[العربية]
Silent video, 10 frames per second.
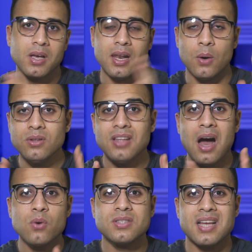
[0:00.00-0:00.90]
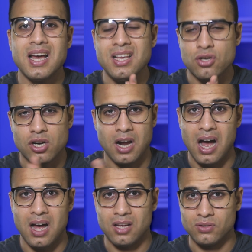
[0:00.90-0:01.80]
لو انت عاوز اي
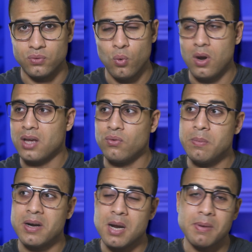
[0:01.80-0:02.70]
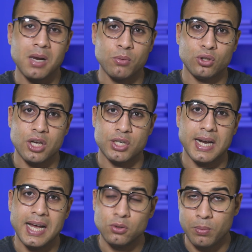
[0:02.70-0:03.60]
شرح اضيفه لك في برنامج المونتاج
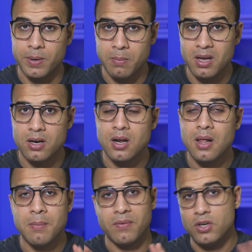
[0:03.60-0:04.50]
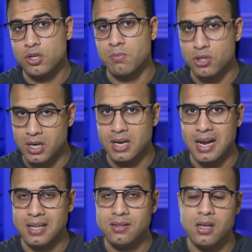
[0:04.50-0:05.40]
على ادوبي بريمير مفيش مشاكل
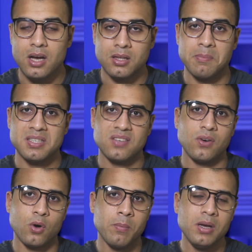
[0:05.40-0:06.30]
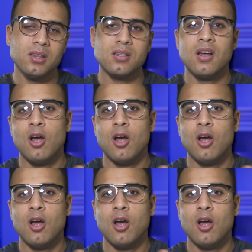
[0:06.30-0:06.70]
عندي اكتب بس في الكومنت